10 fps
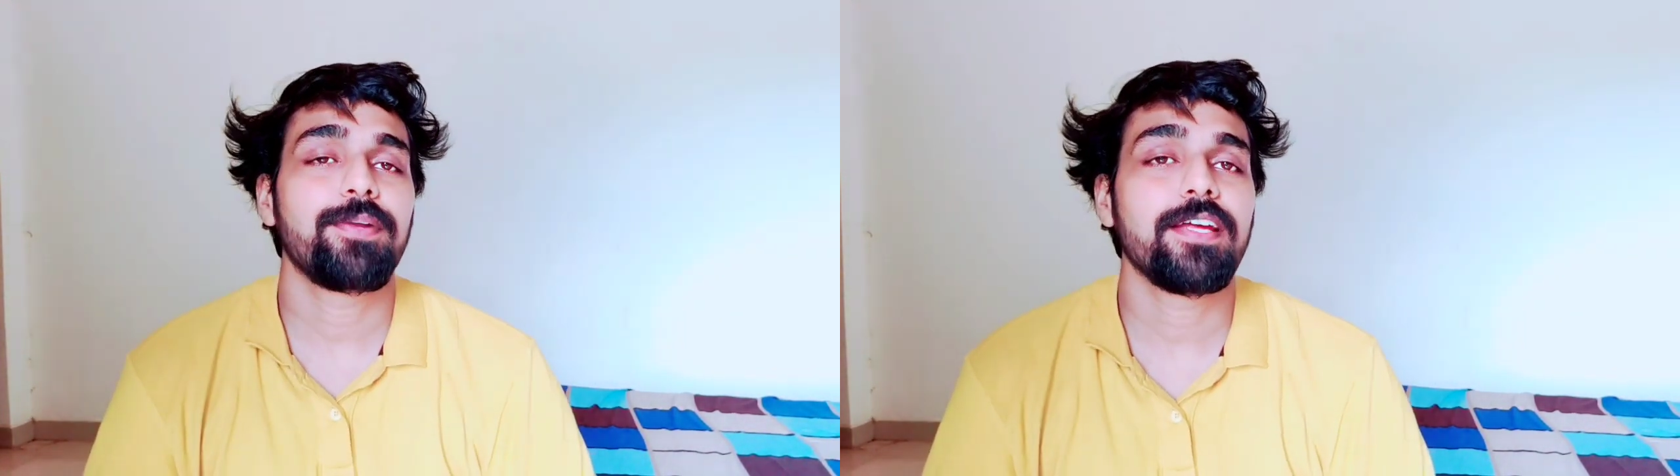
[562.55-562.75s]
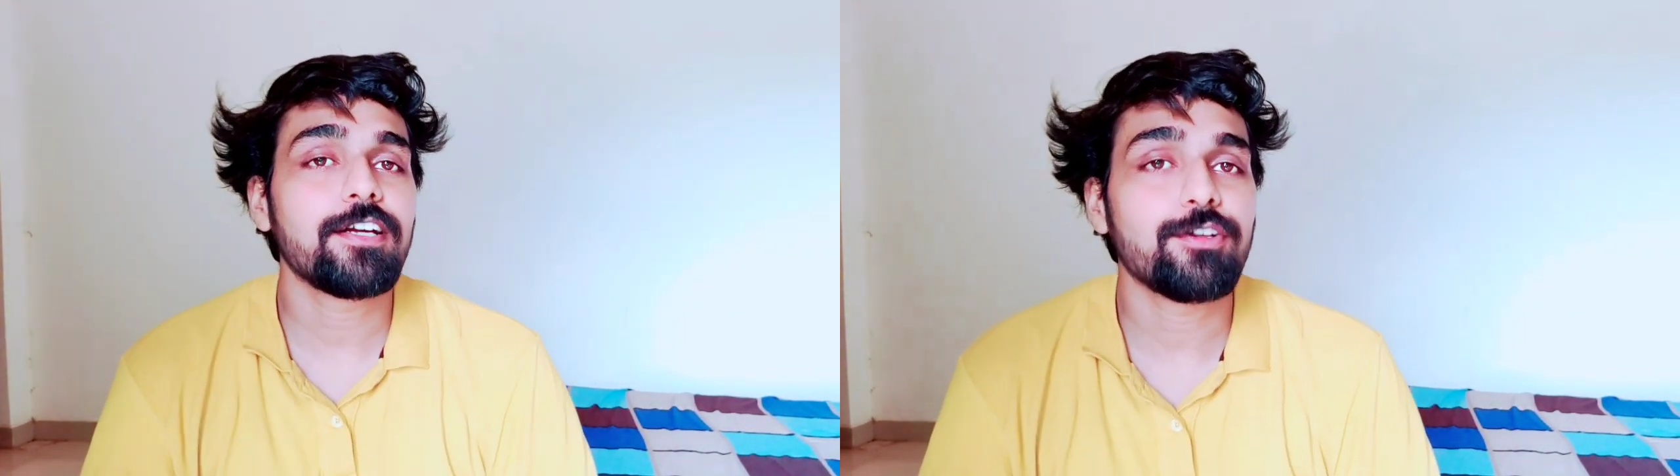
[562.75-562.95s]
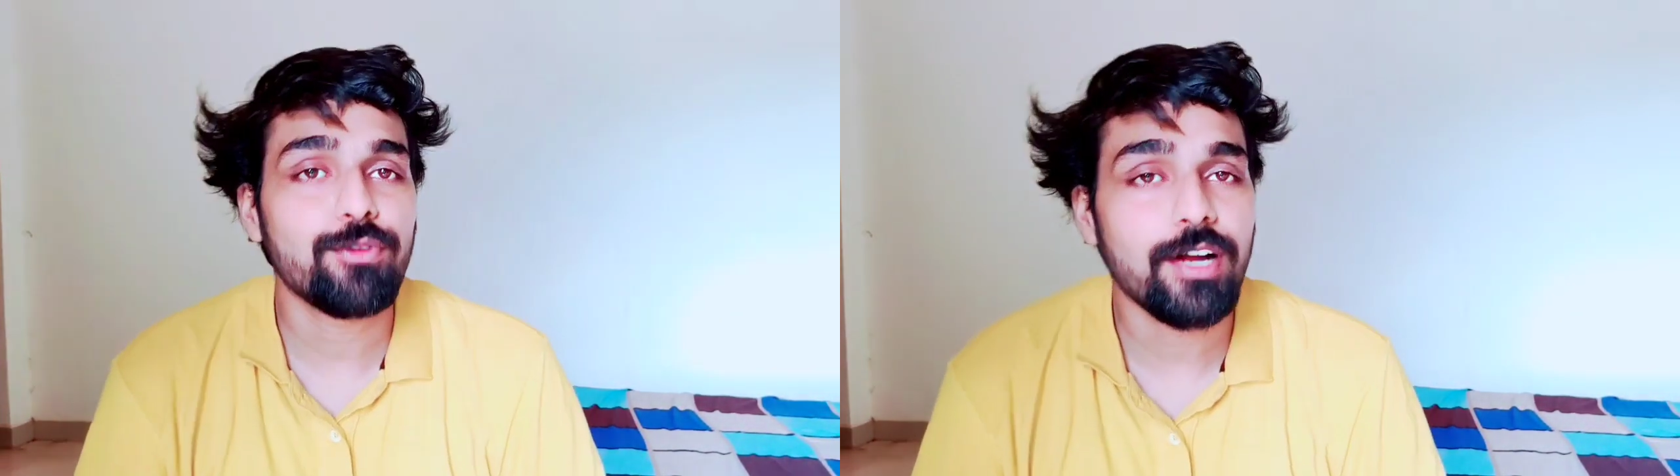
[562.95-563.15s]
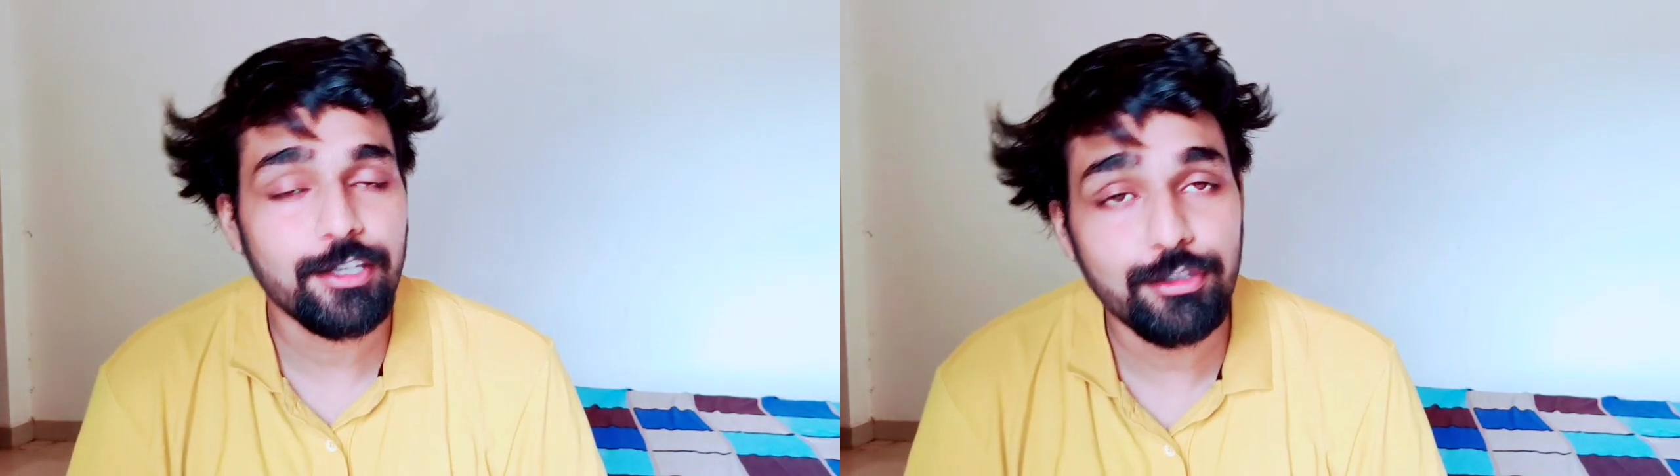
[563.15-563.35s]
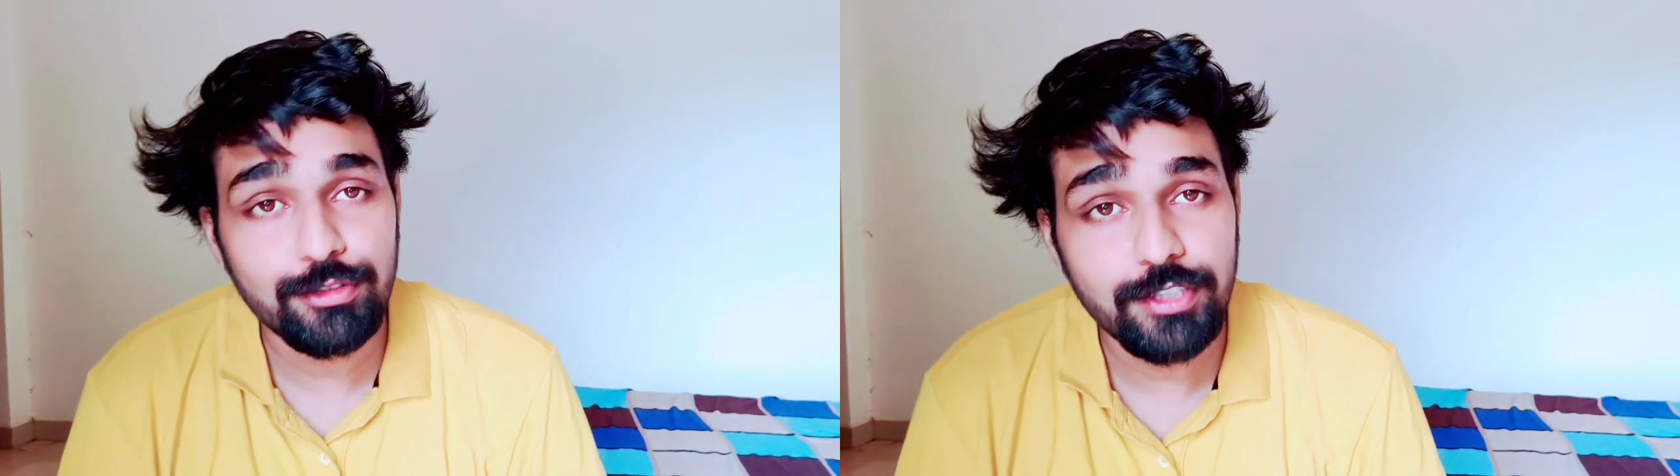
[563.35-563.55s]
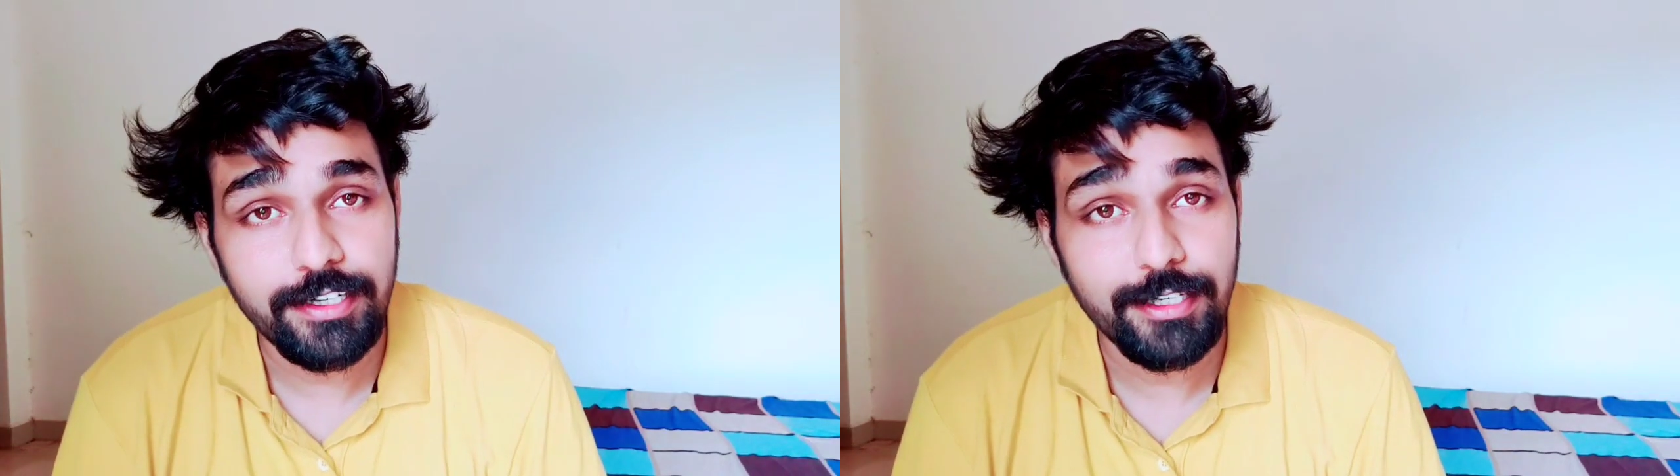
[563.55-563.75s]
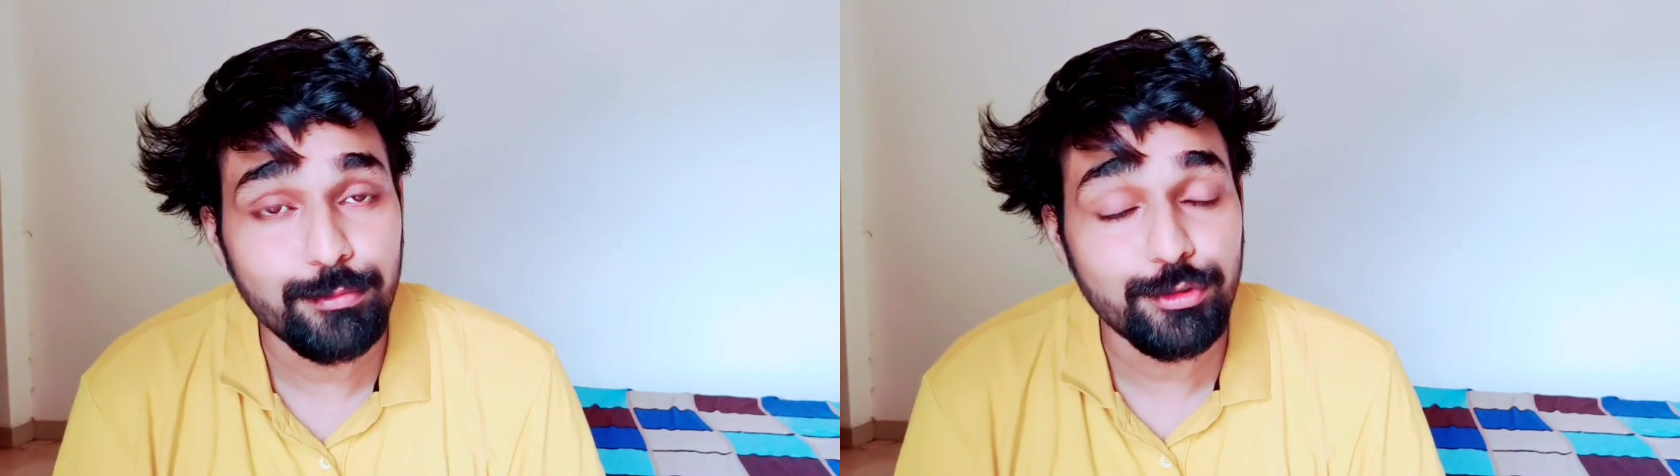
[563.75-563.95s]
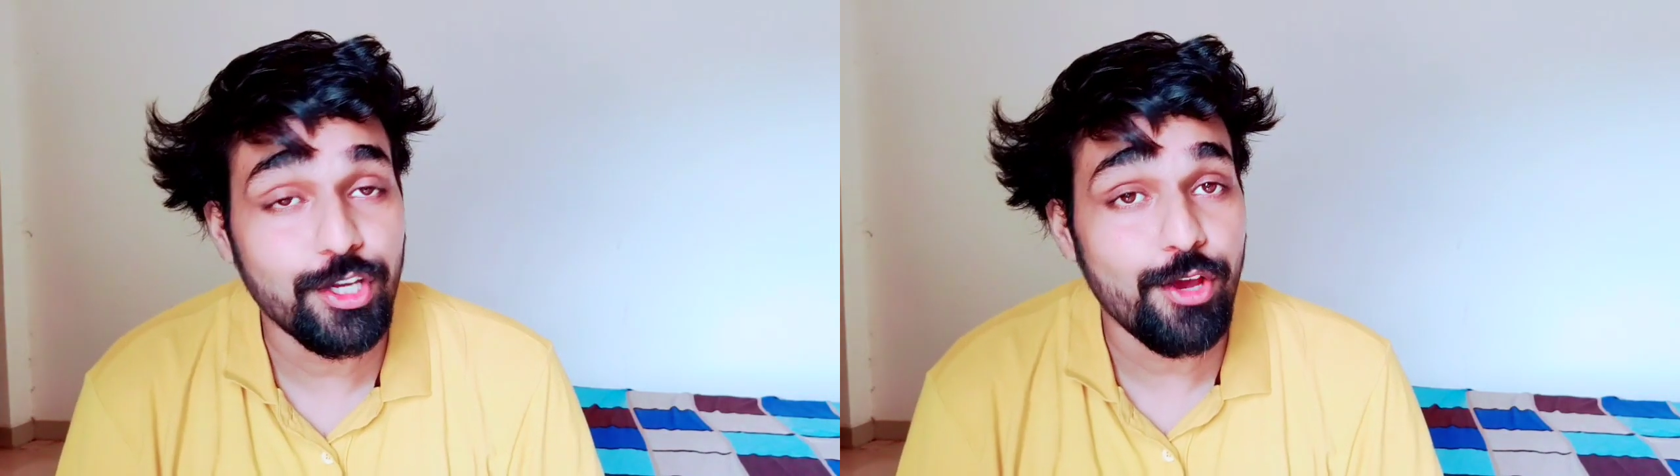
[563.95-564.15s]
प्रे करूंगा कि रुखसाना
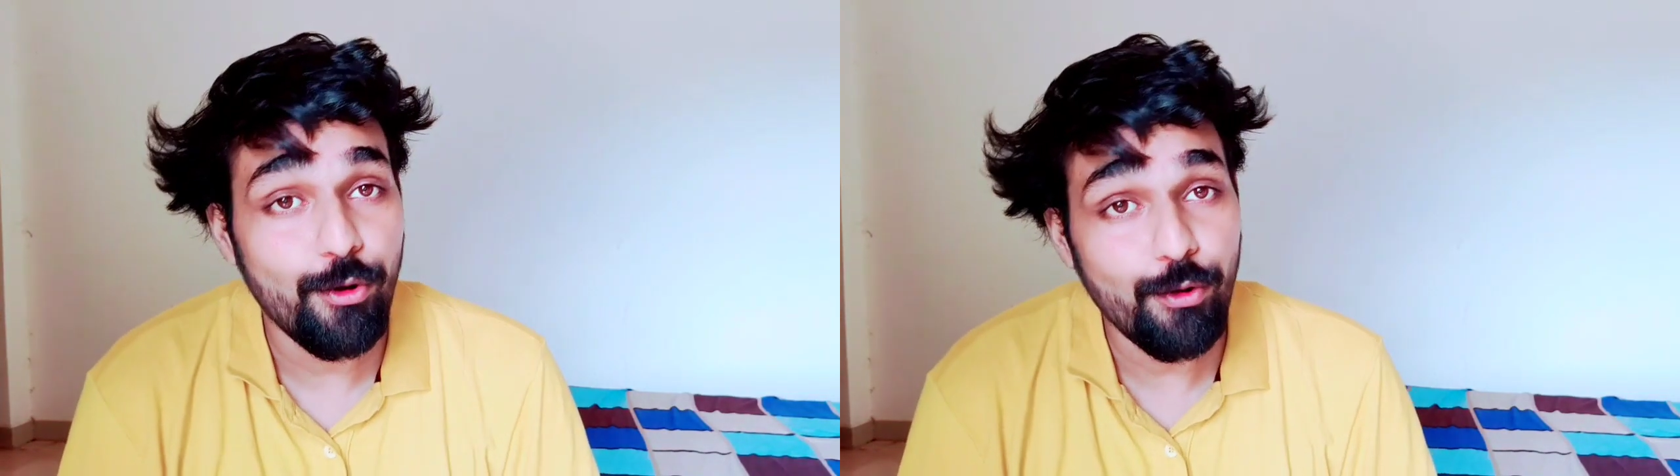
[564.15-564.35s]
नींबू जी के